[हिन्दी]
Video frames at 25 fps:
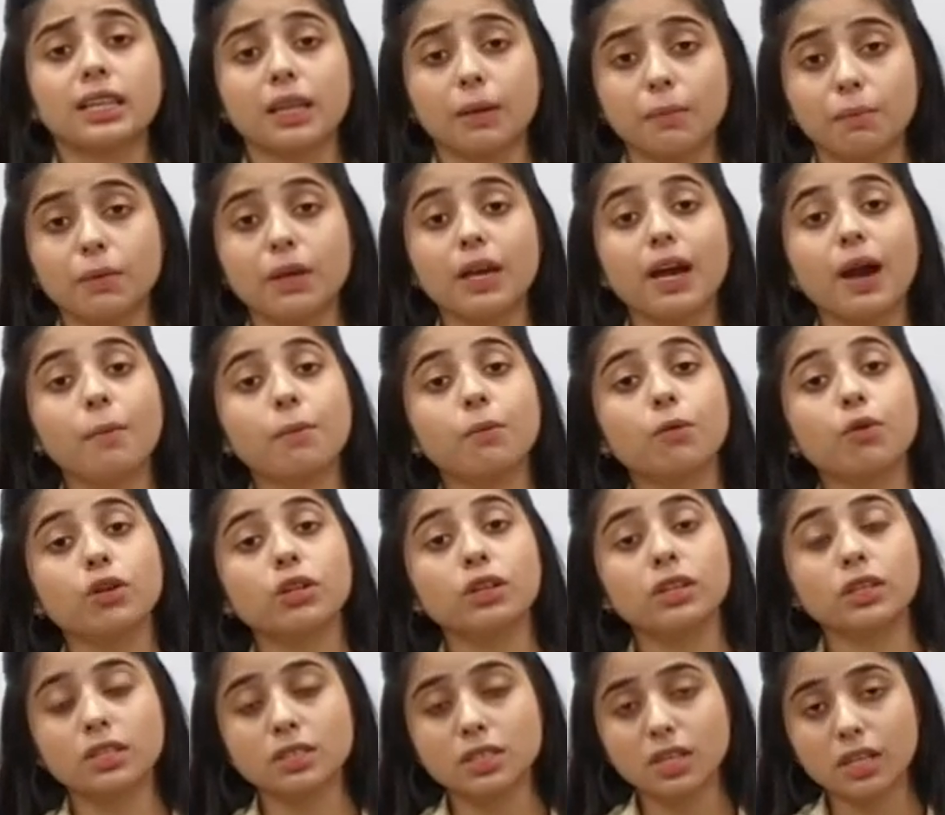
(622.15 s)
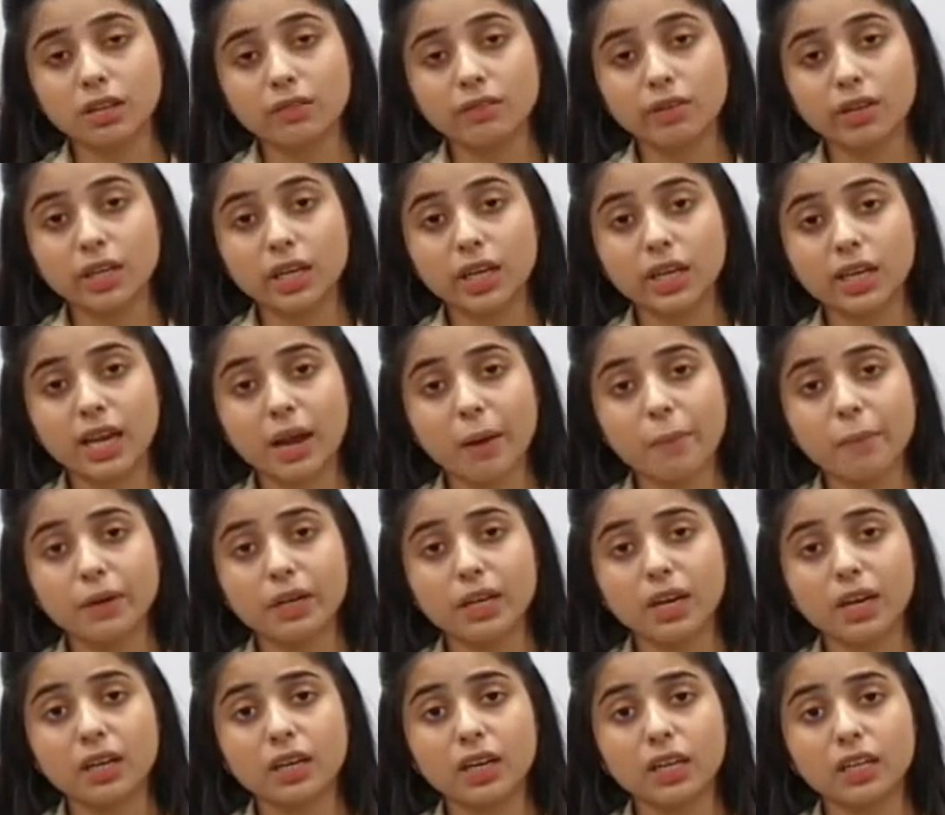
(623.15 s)
तब भी आपको इतना ज़्यादा वर्किंग
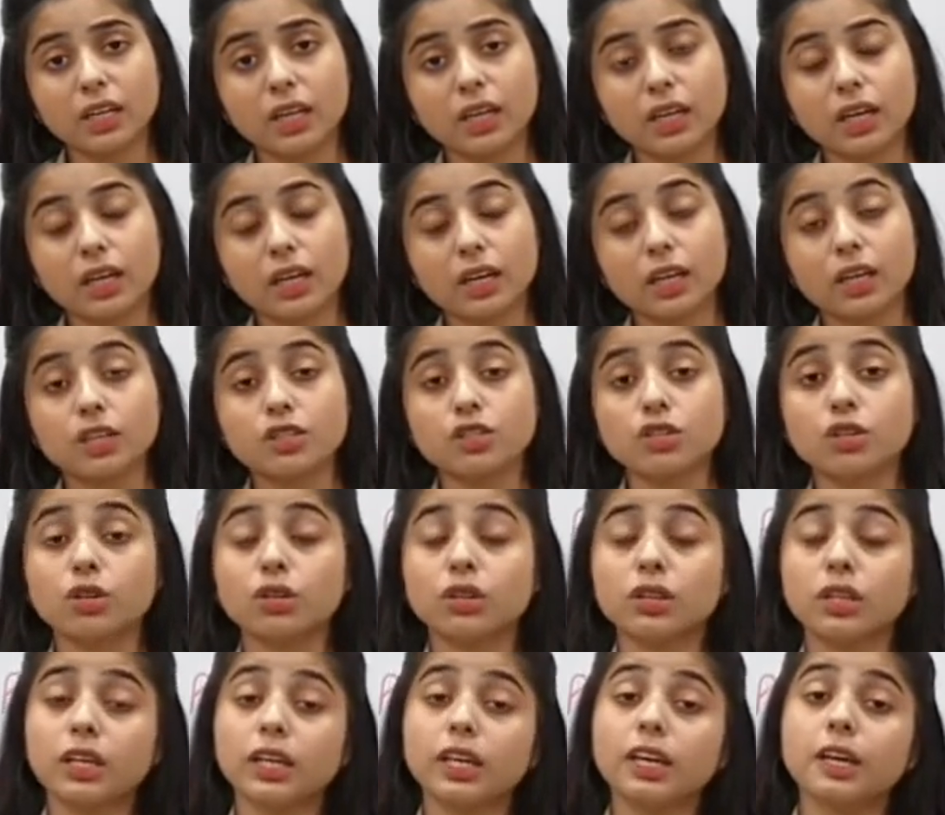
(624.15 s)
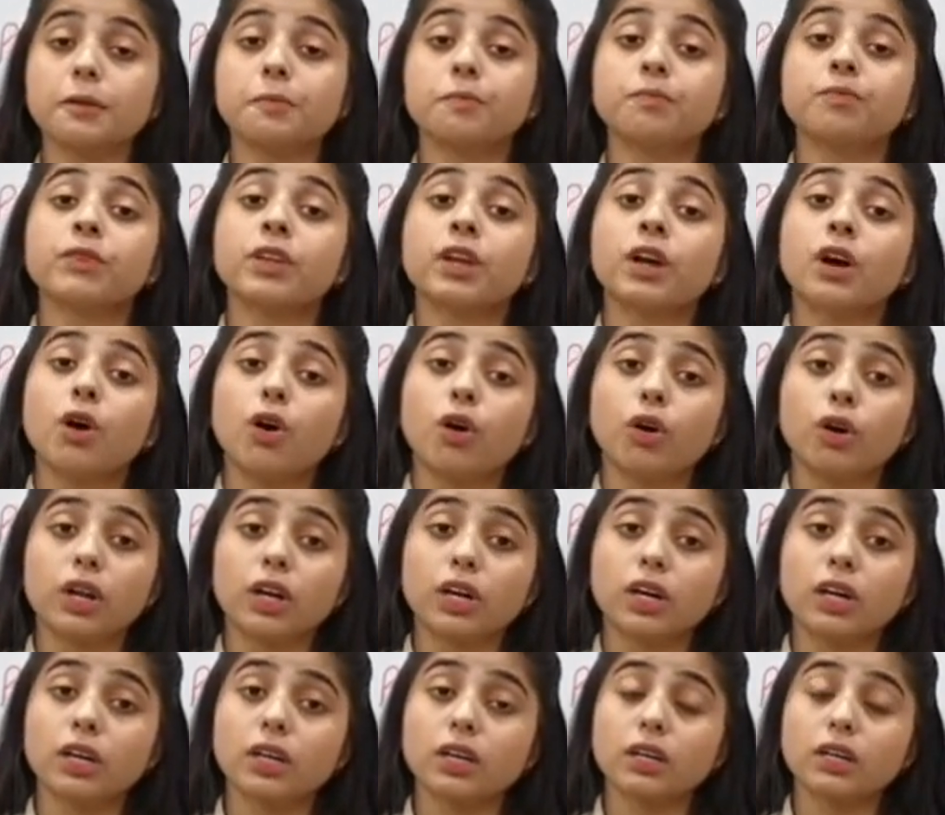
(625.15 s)
कैपिटल इकट्ठा करने की ज़रूरत नहीं नहीं है और
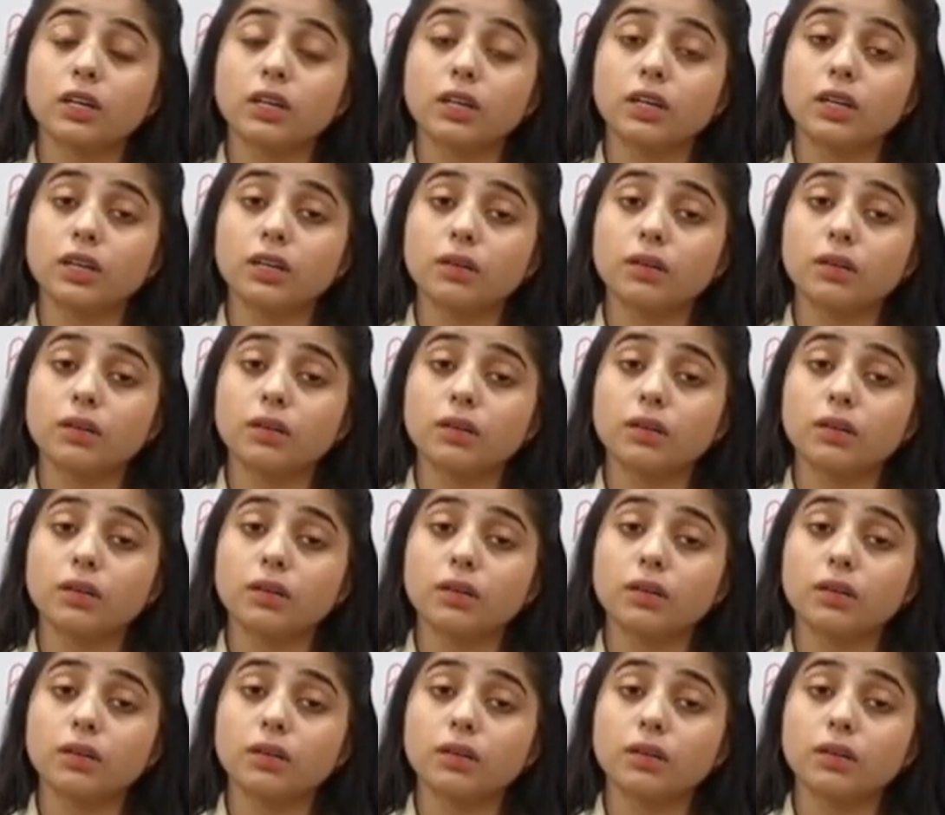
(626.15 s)
अगर